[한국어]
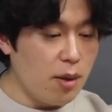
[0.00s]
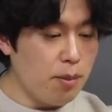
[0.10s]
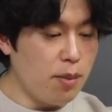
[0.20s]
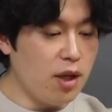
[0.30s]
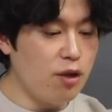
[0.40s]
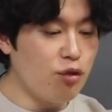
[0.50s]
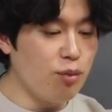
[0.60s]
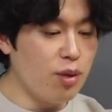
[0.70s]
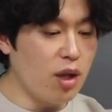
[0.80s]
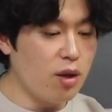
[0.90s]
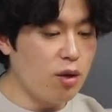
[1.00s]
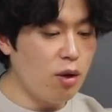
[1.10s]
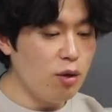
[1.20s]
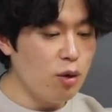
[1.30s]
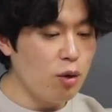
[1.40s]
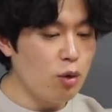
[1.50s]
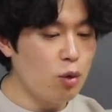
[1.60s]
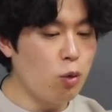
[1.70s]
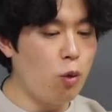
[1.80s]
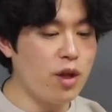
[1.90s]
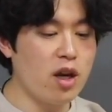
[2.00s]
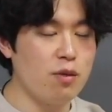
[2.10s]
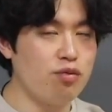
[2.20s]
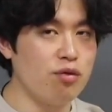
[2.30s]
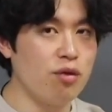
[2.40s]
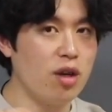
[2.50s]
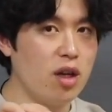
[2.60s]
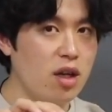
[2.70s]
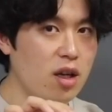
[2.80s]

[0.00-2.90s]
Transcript: 미리 준비했던 독약을 부은 거야.